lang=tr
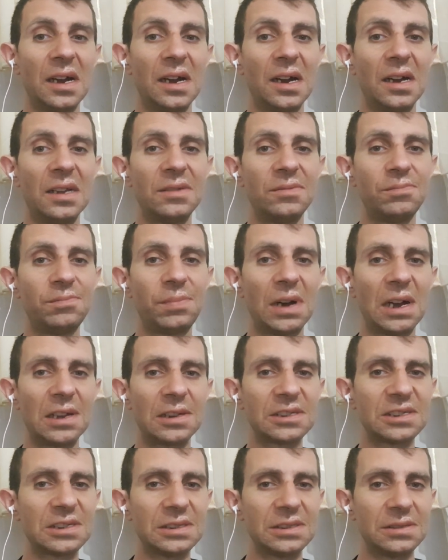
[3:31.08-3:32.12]
Hani
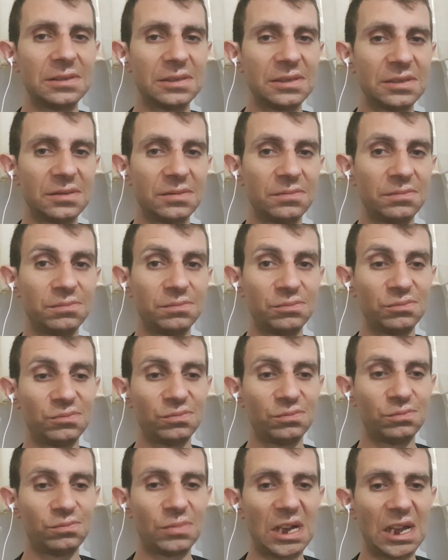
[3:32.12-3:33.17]
bazı
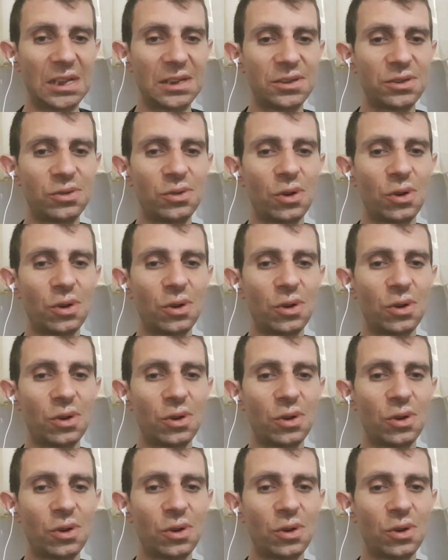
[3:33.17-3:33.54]
Belki